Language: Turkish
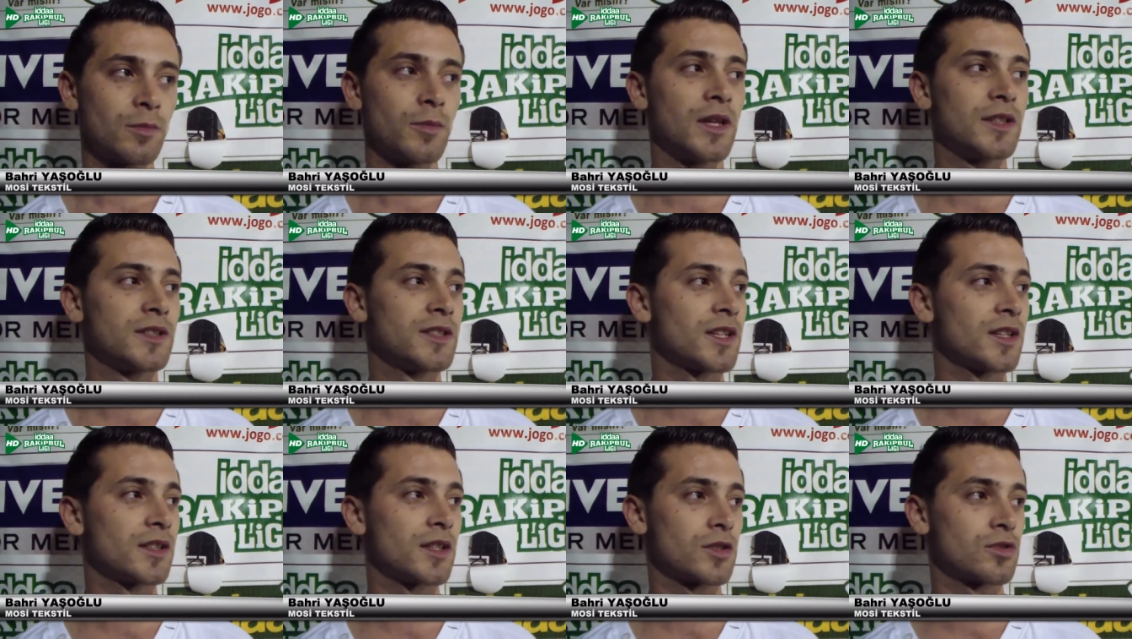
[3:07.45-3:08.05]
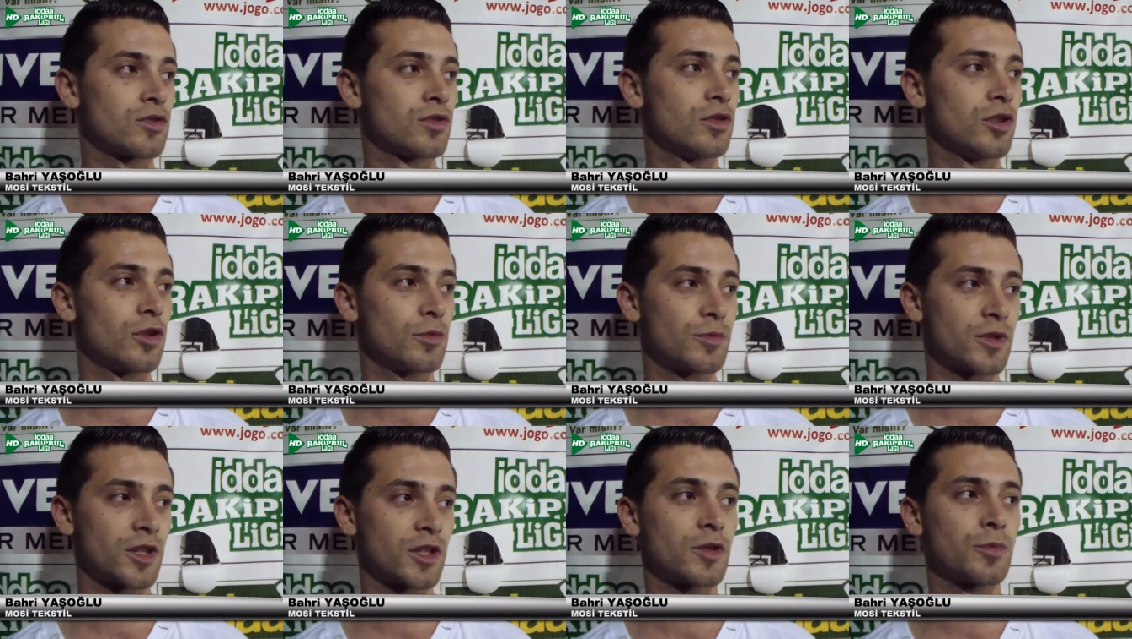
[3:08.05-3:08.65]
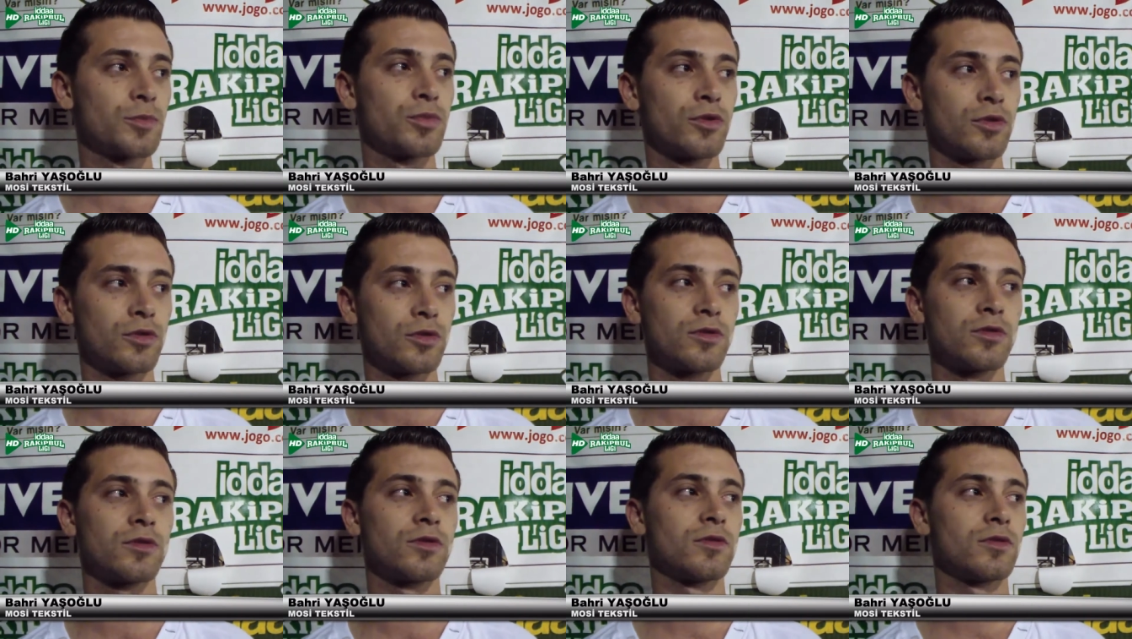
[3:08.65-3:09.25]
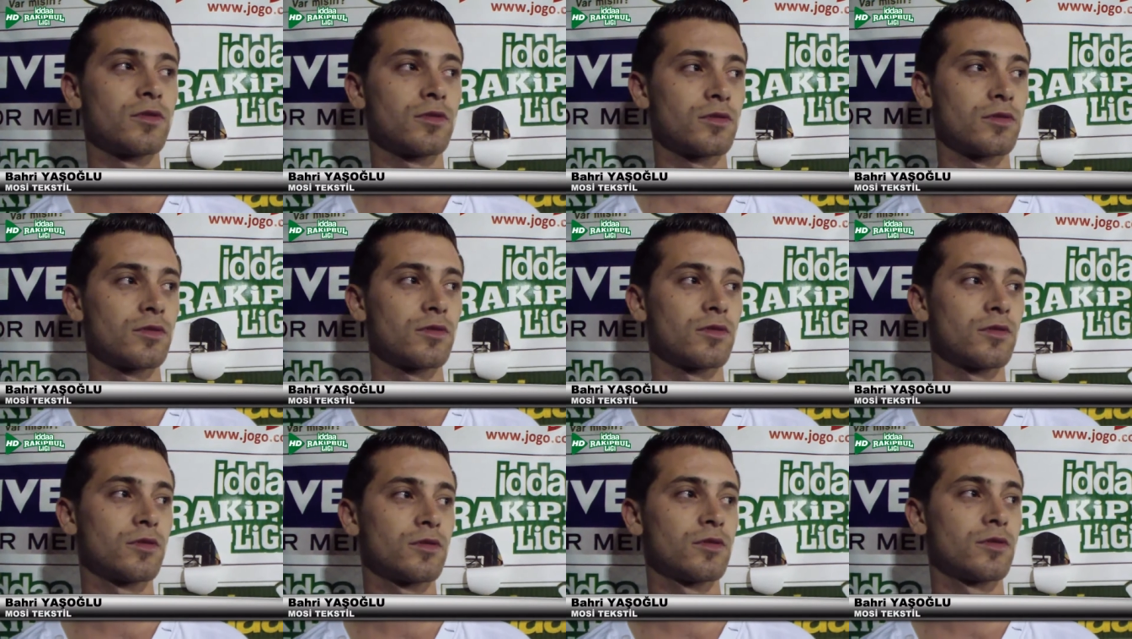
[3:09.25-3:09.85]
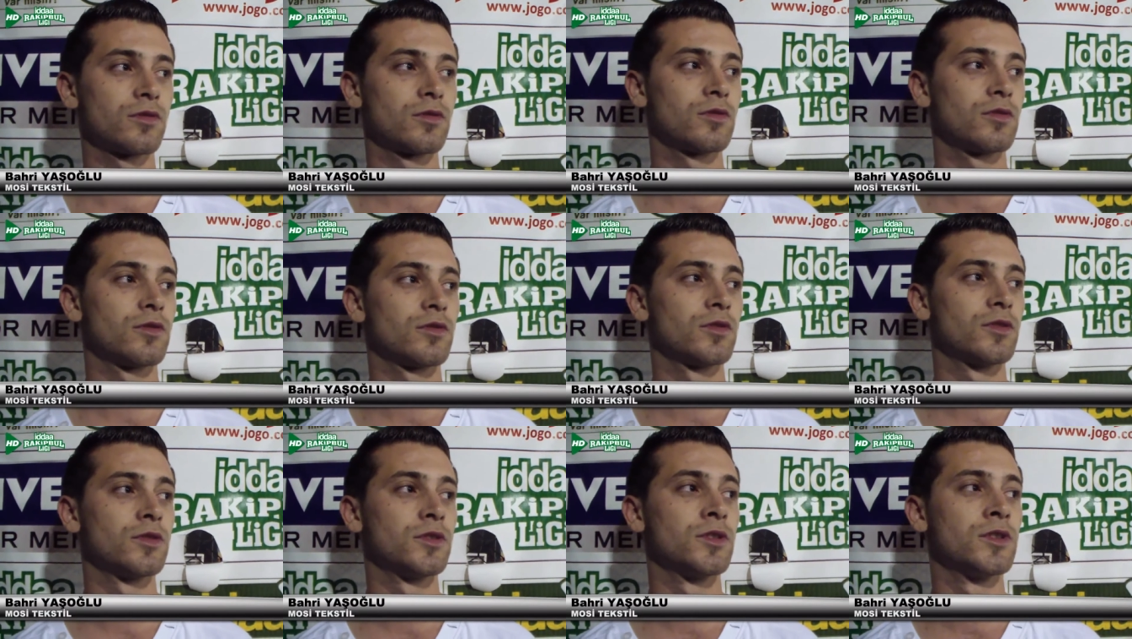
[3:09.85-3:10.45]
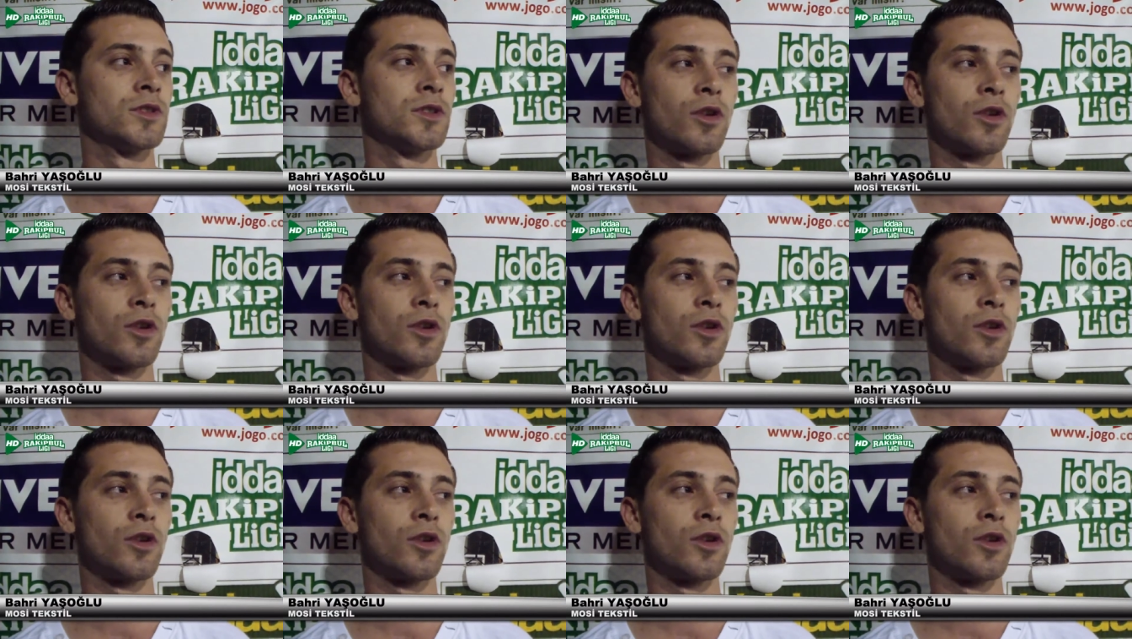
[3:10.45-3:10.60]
Ben tekrar söylüyorum rakip bul e,